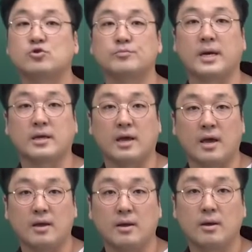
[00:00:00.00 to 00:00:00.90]

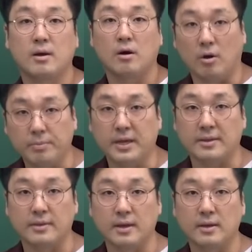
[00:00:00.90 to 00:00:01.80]
수밖에
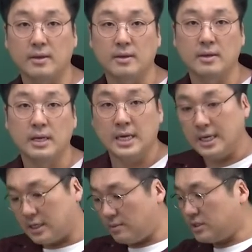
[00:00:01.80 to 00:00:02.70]
없겠네.
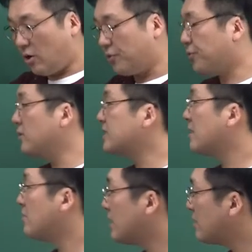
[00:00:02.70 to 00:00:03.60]
그럼 이제 어떤
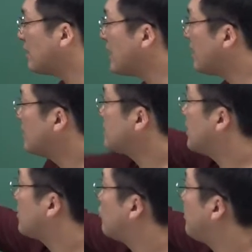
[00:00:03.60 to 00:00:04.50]
상황이 되냐?
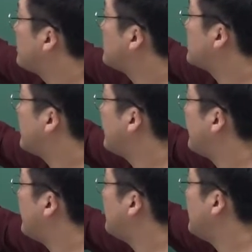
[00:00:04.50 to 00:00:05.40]
자, 두
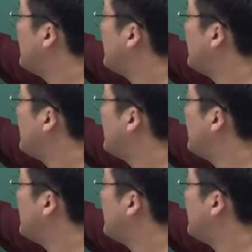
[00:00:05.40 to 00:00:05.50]
번째